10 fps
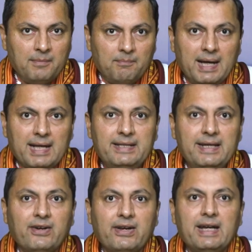भारतीय
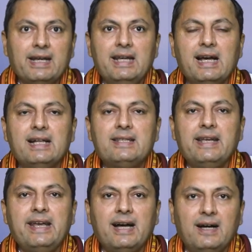क्रिकेट के लिहाज से
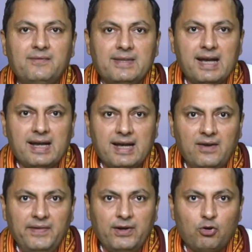ये हफ्ता
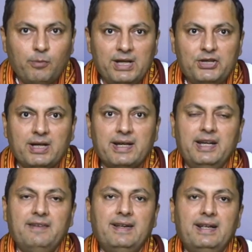काफी रोमांचक
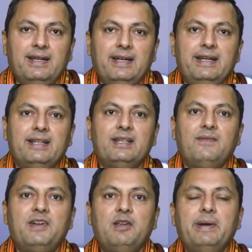रहने वाला है एक
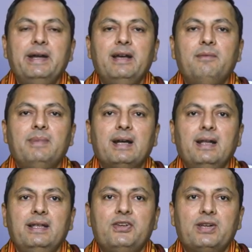तरफ टीम इंडिया
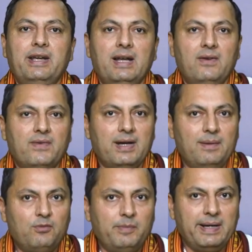बांग्लादेश के खिलाफ
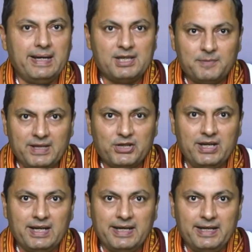कानपुर में टेस्ट मैच
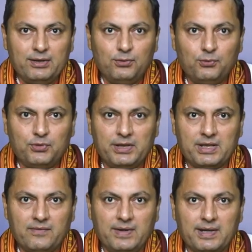खेल रही है तो दूसरी
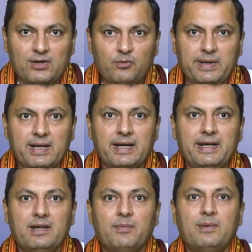तरफ लखनऊ में ईरानी
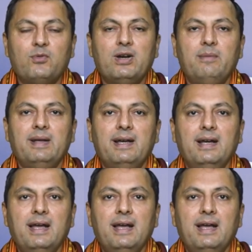कप का मुकाबला